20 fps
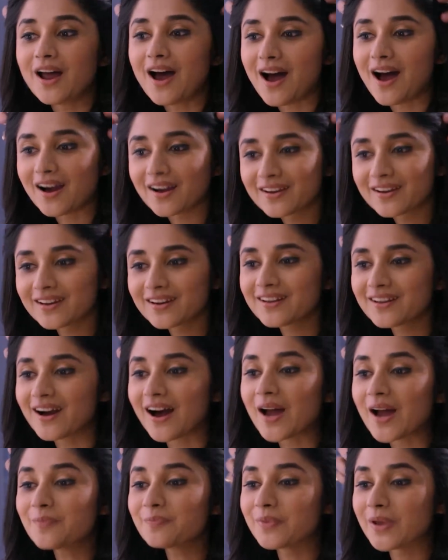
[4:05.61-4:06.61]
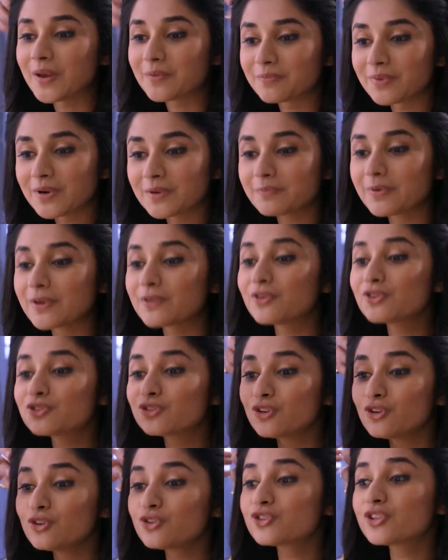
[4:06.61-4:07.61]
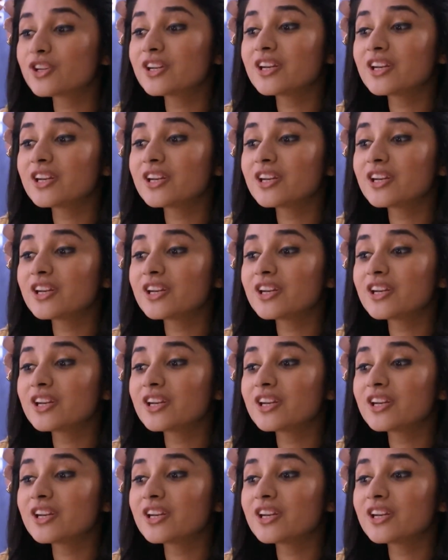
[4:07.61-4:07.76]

قرروا يكتبوا الحل على قطعة ورق